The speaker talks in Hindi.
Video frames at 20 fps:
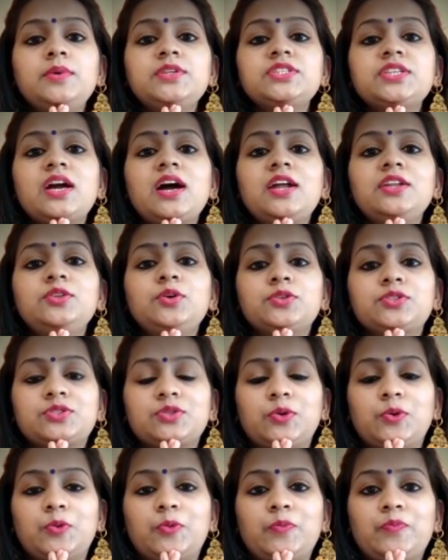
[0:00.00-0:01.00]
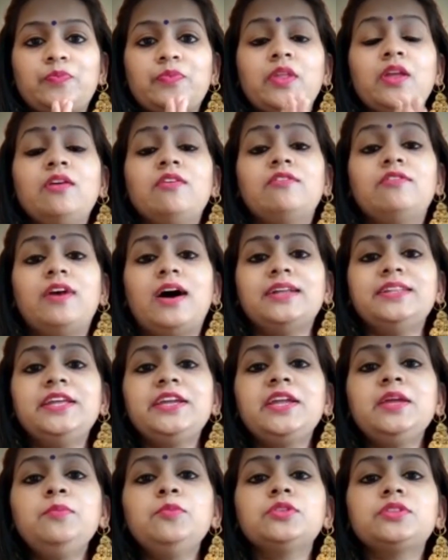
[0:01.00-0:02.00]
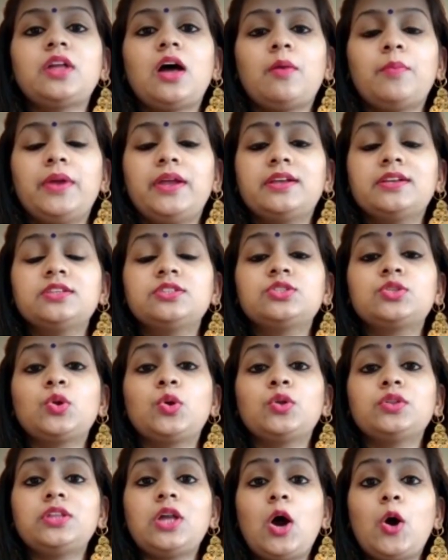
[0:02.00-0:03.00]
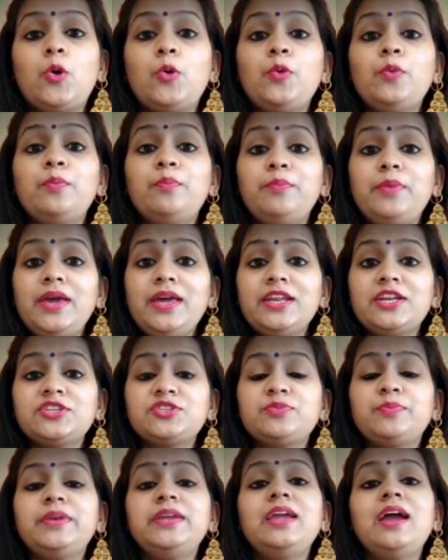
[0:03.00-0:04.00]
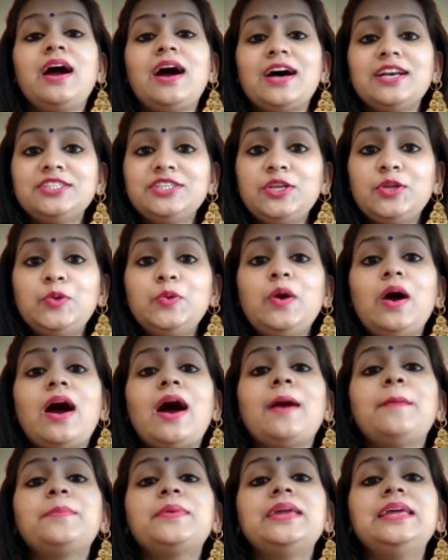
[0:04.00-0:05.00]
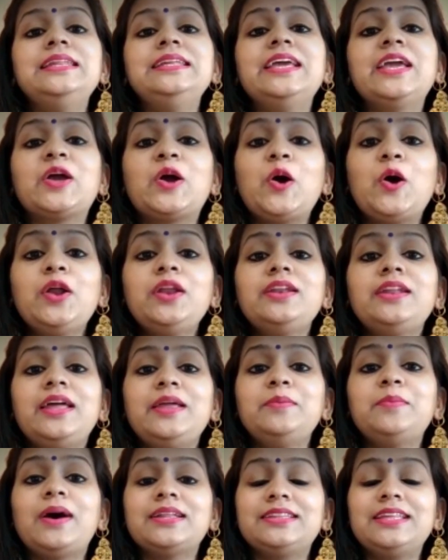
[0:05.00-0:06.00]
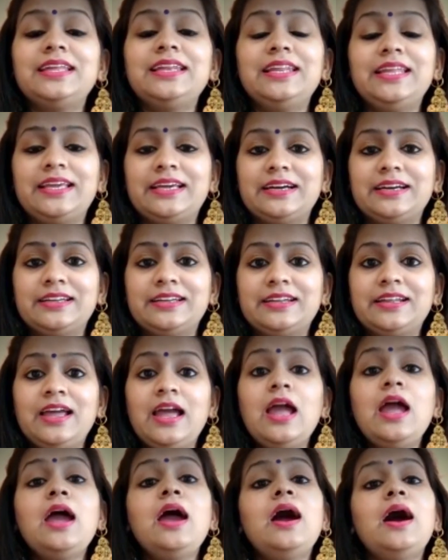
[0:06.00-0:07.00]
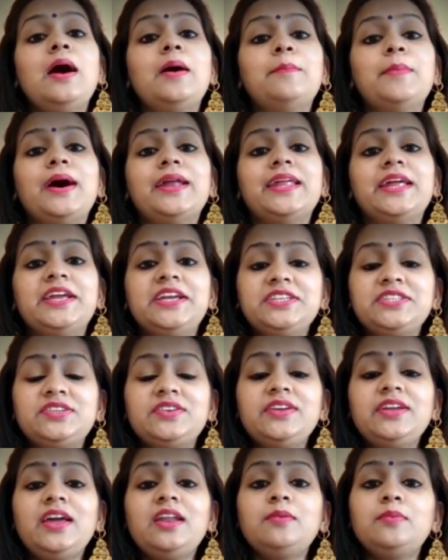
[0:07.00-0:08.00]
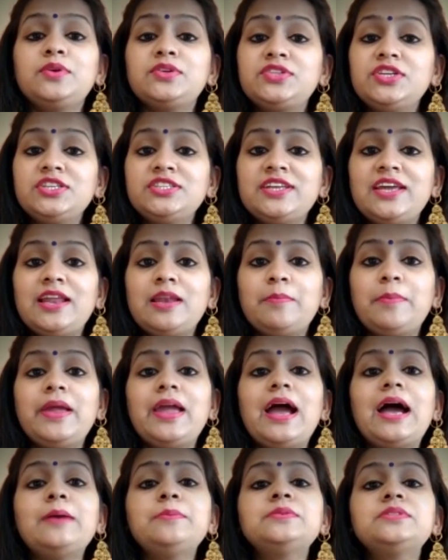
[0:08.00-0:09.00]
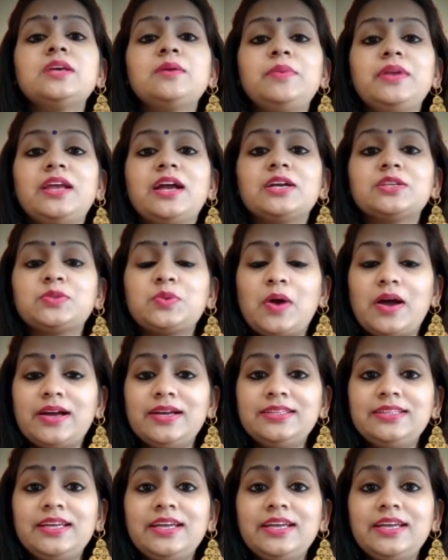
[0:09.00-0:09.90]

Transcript: नमस्कार दोस्तों वादे के मुताबिक श्रोताओं मैं रश्मि हाजिर हूँ आपके लिए एक और नई बातें लेकर हमारे हिस्ट्री एंड मिस्ट्री चैनल में आप सभी का स्वागत